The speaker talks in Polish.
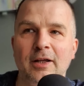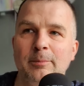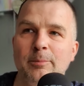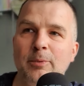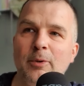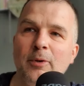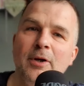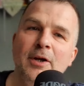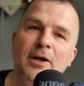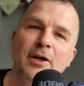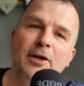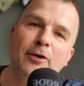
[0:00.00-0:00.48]

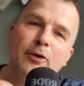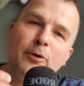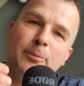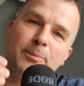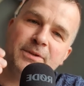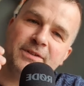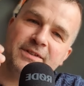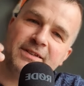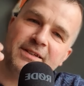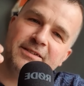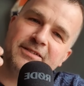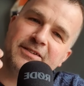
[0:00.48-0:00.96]
Albo
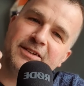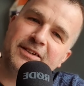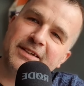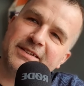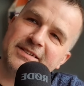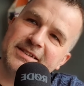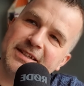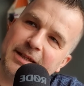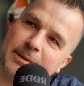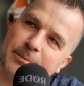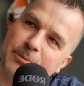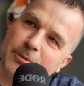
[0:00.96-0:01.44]
robię zdjęcia na
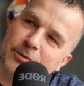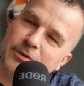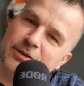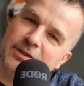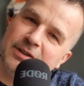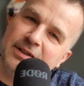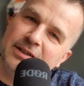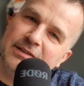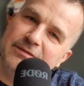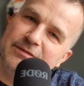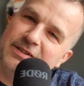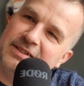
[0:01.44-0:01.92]

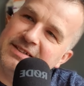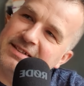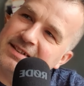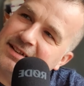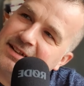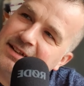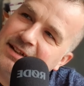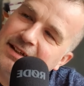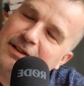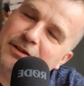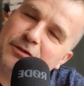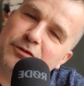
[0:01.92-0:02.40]
ceremonii i widzę,